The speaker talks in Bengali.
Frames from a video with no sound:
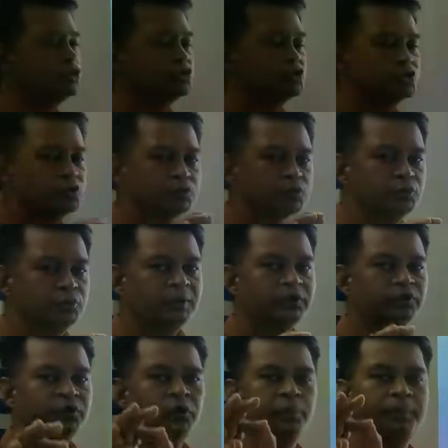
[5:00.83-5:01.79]

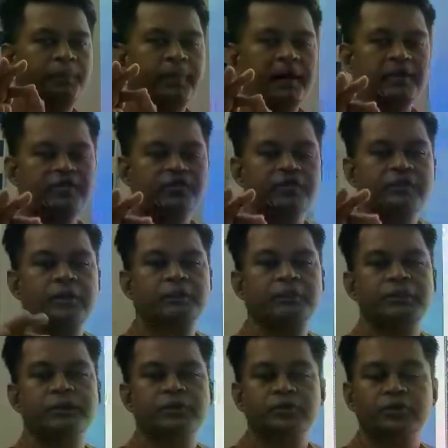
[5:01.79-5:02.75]
শুধুমাত্র পার্সনের
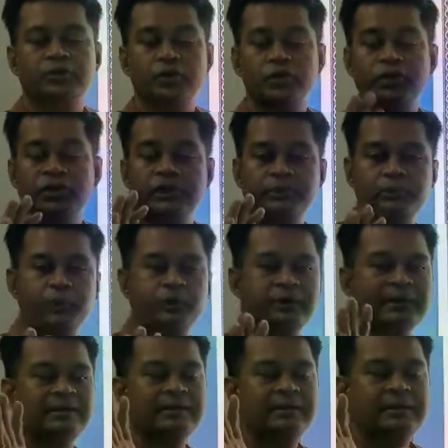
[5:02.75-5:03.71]
পরিবর্তন করবো রিপোর্টেড